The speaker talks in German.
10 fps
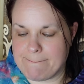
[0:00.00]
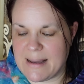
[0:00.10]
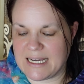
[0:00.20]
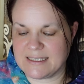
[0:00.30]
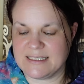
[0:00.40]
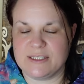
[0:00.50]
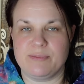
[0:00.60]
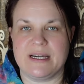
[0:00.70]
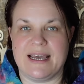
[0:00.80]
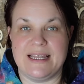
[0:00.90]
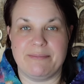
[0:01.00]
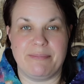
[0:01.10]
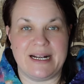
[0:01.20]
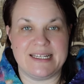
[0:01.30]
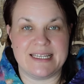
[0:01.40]
mach dich bereit,
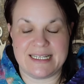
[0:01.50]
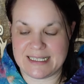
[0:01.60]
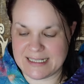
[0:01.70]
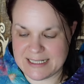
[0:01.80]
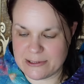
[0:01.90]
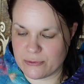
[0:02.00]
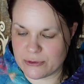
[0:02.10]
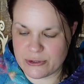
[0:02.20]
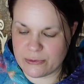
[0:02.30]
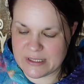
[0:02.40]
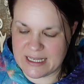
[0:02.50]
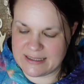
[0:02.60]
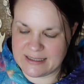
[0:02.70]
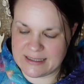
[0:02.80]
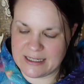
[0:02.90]
bald geht es los,
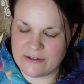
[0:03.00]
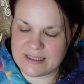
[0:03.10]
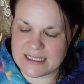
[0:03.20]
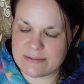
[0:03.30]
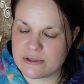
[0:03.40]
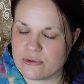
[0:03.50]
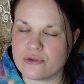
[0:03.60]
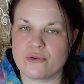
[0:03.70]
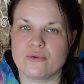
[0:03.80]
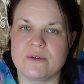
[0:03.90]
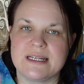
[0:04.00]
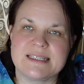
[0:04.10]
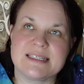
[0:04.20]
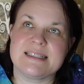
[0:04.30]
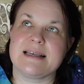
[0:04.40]
großartig. Ja? Und das, was du zu tun
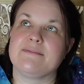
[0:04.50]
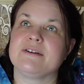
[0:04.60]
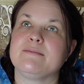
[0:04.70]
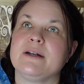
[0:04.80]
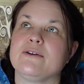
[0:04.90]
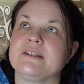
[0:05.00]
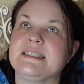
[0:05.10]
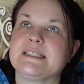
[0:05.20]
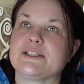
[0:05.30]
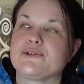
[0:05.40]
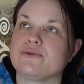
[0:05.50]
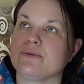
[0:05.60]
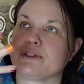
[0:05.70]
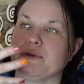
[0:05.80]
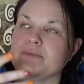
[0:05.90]
hast, ist einfach mal auch nichts
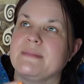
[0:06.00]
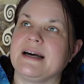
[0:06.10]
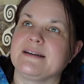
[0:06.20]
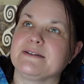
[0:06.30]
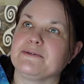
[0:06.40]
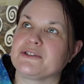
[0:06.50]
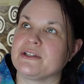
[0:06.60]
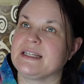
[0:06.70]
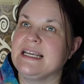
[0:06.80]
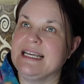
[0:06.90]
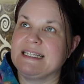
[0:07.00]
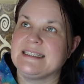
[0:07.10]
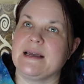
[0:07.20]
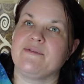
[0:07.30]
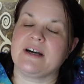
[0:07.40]
zu, zu machen, sondern
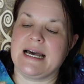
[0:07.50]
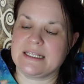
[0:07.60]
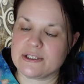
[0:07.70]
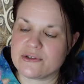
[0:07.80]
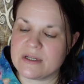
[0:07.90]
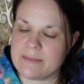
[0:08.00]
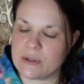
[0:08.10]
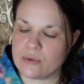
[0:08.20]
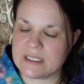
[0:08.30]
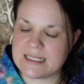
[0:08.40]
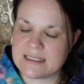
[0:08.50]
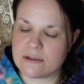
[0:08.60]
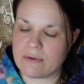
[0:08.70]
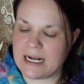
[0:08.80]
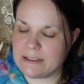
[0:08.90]
dich einfach anzunehmen oder diese
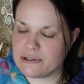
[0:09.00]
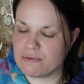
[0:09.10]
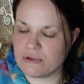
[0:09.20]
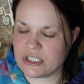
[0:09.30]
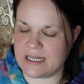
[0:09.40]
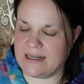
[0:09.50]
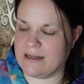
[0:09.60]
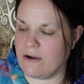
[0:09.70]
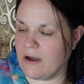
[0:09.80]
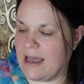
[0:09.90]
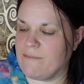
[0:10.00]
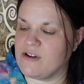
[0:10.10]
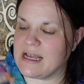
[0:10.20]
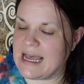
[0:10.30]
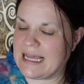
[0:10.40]
dualen Zustände auch
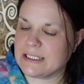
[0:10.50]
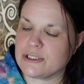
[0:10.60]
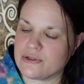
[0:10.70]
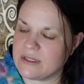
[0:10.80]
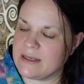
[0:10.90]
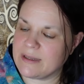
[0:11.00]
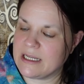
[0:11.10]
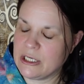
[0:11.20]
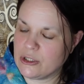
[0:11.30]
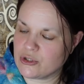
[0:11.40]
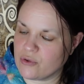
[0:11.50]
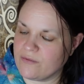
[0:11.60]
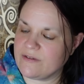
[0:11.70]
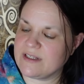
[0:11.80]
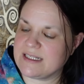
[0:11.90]
einfach anzunehmen, so
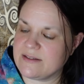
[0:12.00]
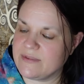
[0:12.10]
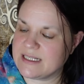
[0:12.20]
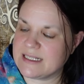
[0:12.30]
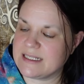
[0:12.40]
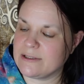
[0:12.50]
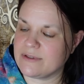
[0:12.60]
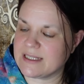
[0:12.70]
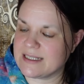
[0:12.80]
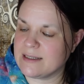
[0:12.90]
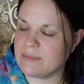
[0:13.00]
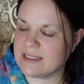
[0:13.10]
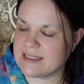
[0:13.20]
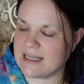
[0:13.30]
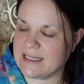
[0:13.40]
wie, wie sie sind. Und das sieht man
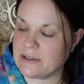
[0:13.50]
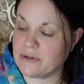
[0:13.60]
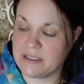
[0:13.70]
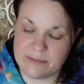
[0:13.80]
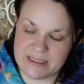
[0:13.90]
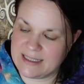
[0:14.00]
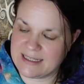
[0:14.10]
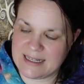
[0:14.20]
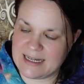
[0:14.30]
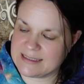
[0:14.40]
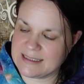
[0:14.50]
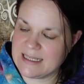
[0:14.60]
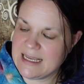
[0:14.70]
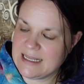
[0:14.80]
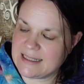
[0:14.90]
tatsächlich auch hier mit den Karten.
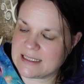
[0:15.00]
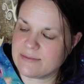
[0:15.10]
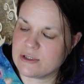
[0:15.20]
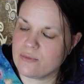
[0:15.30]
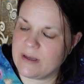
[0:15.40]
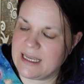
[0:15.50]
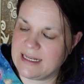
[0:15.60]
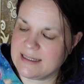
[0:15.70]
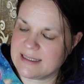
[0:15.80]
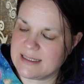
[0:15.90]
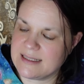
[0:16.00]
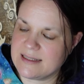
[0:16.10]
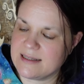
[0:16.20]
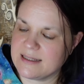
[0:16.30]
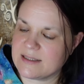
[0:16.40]
Das, was du beendest, ist
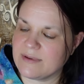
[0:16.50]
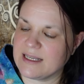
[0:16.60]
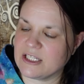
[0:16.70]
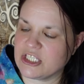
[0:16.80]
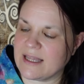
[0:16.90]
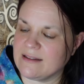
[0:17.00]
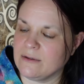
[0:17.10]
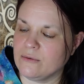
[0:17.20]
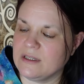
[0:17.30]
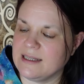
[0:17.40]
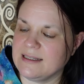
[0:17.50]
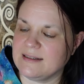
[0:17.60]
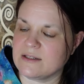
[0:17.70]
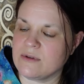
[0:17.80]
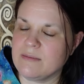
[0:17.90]
hier jetzt wirklich Schatten und Licht.
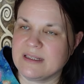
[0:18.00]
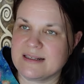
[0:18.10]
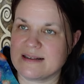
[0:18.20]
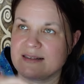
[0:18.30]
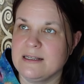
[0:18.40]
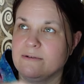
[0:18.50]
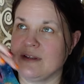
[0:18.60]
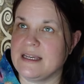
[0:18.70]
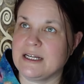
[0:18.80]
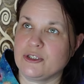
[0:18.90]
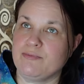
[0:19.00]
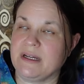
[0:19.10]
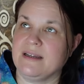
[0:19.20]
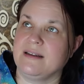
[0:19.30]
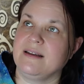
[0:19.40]
Also immer dieses Hin- und
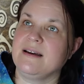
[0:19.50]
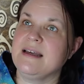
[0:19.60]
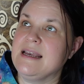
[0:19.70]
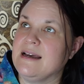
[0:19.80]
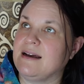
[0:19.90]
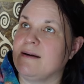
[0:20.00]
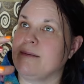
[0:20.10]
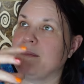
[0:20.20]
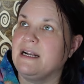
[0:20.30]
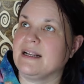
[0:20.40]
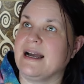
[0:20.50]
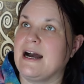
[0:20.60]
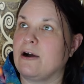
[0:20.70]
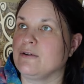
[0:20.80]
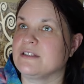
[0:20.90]
Herspringen. Ja? Äh, mal
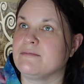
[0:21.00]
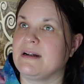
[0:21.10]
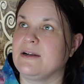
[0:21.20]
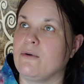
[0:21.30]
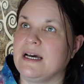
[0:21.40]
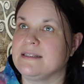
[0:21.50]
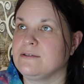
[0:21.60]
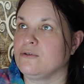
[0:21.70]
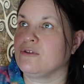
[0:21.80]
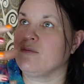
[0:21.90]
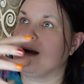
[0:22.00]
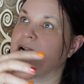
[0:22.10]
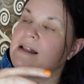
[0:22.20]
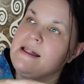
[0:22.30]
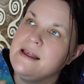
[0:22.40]
Chaos, mal Ordnung,
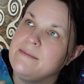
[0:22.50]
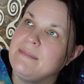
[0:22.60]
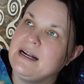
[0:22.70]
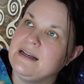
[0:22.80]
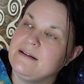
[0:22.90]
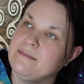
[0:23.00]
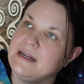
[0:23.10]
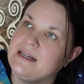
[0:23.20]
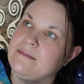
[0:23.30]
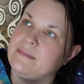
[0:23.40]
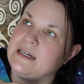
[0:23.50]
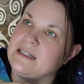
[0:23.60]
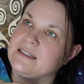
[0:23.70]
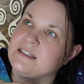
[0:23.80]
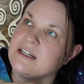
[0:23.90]
mal, mal, mal,
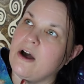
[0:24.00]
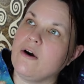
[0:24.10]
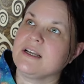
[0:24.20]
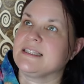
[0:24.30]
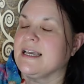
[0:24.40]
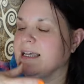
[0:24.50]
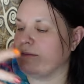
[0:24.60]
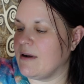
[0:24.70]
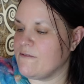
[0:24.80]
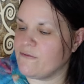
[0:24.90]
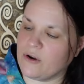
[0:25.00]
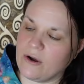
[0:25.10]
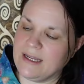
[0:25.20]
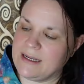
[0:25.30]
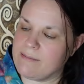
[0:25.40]
mal Traurigkeit, mal
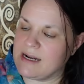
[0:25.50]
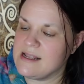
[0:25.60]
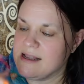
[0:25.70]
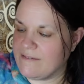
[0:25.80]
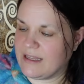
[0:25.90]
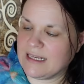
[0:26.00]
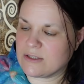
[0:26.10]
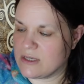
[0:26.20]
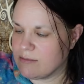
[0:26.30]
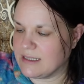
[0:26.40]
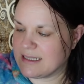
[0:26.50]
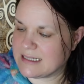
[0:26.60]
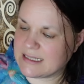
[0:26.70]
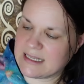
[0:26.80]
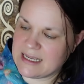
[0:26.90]
Freude, mal, na, also immer
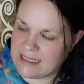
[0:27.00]
dieses